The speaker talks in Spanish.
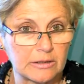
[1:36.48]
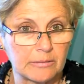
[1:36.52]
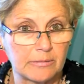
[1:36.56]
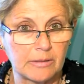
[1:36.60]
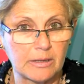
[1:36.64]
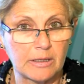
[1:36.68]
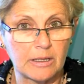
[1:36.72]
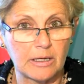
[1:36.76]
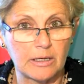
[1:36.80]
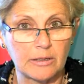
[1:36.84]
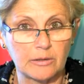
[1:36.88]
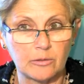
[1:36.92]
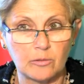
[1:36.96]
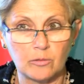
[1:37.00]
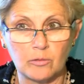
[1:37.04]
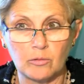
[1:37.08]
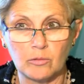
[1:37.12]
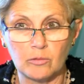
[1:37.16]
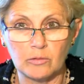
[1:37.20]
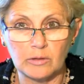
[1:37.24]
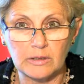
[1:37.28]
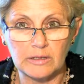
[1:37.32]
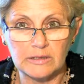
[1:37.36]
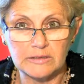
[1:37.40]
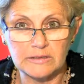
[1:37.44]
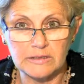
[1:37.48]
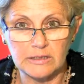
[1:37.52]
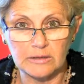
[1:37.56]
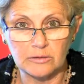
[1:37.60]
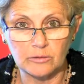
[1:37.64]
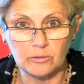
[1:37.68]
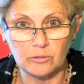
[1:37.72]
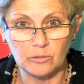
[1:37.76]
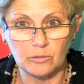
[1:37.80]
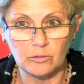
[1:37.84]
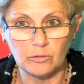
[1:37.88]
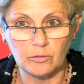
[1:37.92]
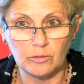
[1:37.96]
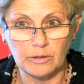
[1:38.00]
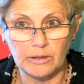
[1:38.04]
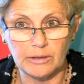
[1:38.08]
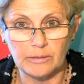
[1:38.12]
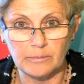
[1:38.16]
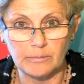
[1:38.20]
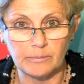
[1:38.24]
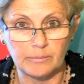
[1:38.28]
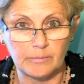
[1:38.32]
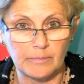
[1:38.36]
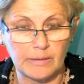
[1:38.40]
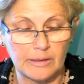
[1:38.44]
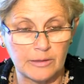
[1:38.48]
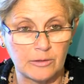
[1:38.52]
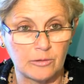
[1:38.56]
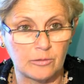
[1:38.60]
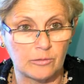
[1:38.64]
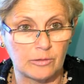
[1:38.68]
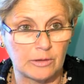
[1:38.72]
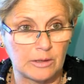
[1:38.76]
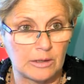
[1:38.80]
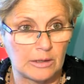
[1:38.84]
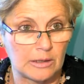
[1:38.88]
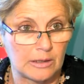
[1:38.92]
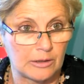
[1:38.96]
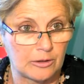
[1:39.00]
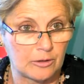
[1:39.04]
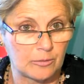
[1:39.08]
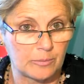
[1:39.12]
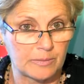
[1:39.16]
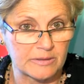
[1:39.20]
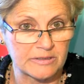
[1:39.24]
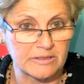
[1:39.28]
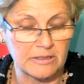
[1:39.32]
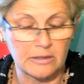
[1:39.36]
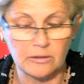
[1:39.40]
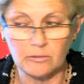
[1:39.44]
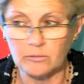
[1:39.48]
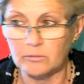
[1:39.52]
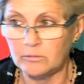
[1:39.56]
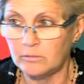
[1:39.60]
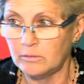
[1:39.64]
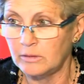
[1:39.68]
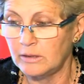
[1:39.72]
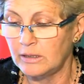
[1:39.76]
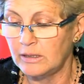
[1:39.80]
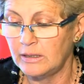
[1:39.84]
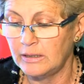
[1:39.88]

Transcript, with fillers: 205 al cerco y 126 al arrastre. El